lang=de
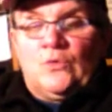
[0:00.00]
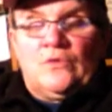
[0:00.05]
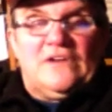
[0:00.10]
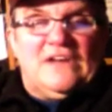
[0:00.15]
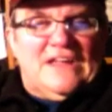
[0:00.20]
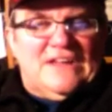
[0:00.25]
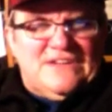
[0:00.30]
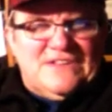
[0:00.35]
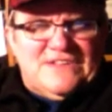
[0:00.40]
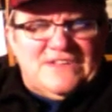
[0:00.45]

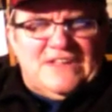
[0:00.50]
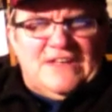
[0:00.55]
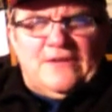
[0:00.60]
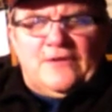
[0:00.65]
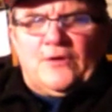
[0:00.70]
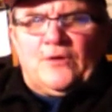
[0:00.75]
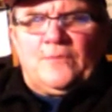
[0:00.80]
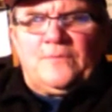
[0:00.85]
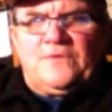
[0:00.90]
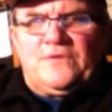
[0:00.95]
Kleines
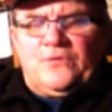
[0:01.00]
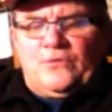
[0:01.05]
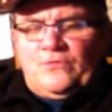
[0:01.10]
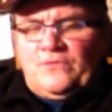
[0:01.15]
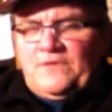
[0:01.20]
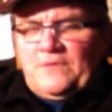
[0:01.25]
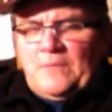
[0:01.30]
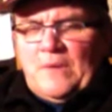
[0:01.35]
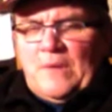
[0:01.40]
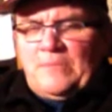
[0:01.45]
Gitter um zu,
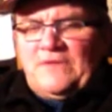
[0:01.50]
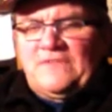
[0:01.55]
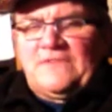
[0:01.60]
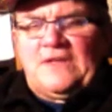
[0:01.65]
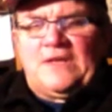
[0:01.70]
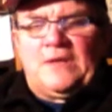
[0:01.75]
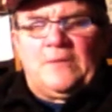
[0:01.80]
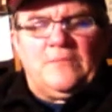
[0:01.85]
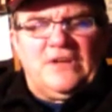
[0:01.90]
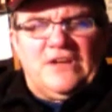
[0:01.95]
ist immer
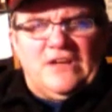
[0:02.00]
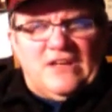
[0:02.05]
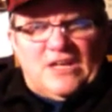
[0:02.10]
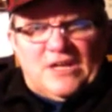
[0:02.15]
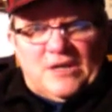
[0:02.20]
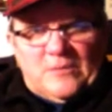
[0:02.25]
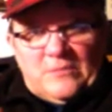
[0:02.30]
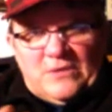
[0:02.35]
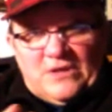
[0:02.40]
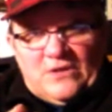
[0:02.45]
besser, damit nicht
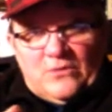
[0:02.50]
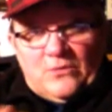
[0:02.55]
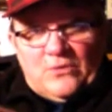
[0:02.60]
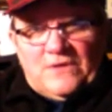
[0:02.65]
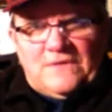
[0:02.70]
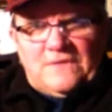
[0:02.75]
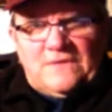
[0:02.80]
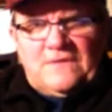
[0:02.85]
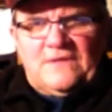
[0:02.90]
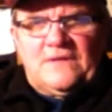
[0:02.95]
einer mitten
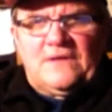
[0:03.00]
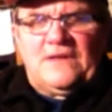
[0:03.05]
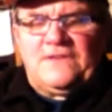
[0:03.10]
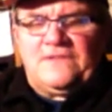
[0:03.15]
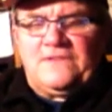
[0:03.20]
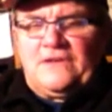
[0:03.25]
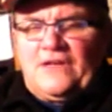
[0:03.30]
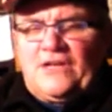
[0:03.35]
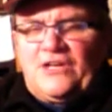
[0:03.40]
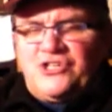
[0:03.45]
durchs
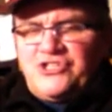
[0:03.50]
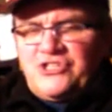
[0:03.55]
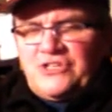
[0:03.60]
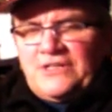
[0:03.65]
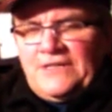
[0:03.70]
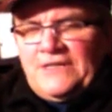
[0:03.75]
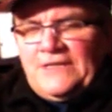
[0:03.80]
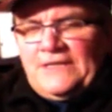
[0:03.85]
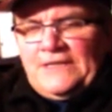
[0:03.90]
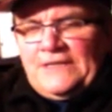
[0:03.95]
Essen latscht.
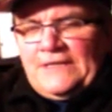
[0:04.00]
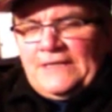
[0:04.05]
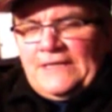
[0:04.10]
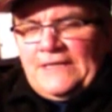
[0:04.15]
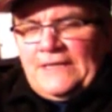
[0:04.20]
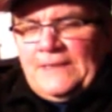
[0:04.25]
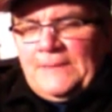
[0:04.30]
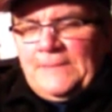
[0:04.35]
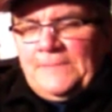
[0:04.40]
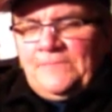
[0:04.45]

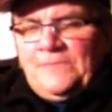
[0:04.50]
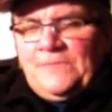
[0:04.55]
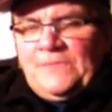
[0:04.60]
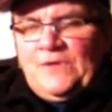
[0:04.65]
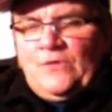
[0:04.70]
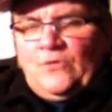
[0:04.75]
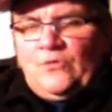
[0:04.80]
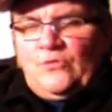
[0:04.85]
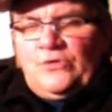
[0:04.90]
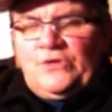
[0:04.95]

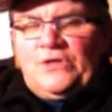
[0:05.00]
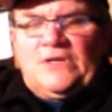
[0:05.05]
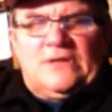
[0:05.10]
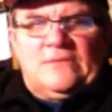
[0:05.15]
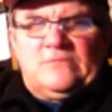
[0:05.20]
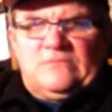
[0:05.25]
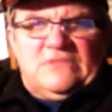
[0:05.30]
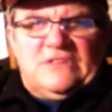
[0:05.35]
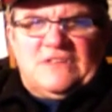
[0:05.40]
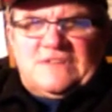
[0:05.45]
Ähm, oder
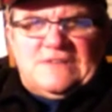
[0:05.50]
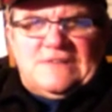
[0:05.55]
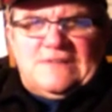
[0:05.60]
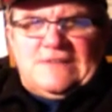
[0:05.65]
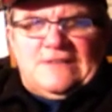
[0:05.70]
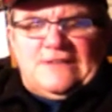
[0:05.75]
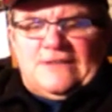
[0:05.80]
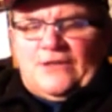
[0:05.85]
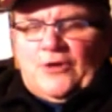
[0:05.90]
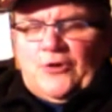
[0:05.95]
dass die
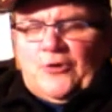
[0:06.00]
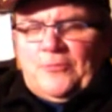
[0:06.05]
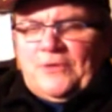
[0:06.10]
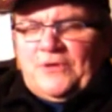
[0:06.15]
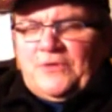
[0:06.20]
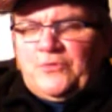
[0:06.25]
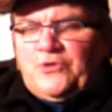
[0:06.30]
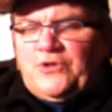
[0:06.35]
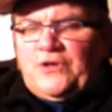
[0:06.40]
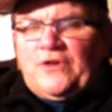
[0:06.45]
Tiere da auch
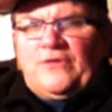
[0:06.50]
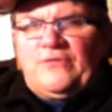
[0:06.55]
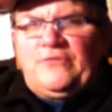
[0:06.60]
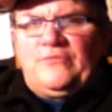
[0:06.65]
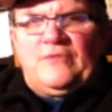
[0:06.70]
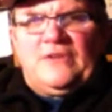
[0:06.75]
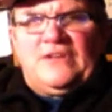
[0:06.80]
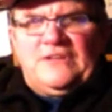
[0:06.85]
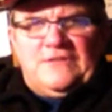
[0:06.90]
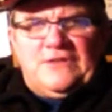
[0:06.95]
mal
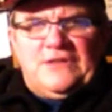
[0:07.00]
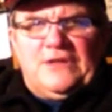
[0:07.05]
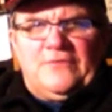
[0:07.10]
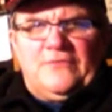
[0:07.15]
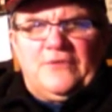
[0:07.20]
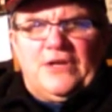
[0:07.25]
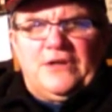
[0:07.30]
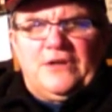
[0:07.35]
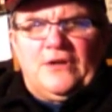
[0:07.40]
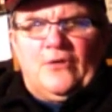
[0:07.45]
durchlaufen, weil die Tiere
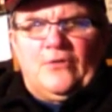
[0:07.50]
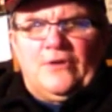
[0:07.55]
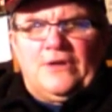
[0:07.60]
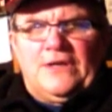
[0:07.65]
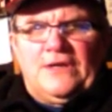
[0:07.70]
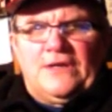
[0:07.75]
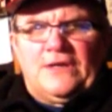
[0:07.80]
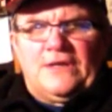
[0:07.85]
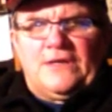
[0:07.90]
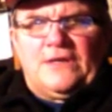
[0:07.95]
waren ja auch
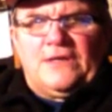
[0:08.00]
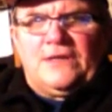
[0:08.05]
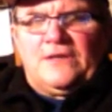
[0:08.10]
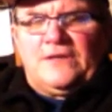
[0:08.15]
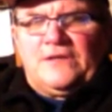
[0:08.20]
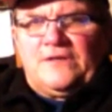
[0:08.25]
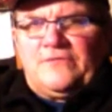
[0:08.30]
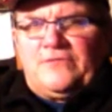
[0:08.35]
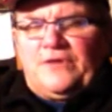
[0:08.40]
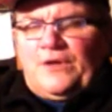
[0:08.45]
eher in
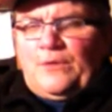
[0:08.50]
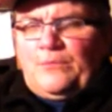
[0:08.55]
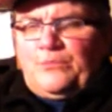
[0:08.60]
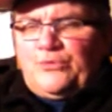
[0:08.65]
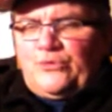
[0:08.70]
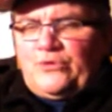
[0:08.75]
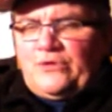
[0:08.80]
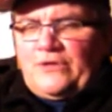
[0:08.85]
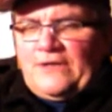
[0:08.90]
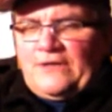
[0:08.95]
eine freier
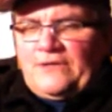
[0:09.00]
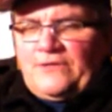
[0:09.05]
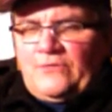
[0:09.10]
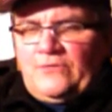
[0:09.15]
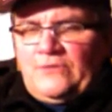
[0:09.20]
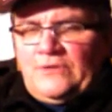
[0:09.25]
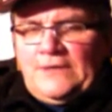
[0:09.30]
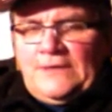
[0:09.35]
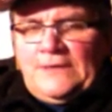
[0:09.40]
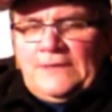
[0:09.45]

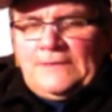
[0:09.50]
Bodenhaltung.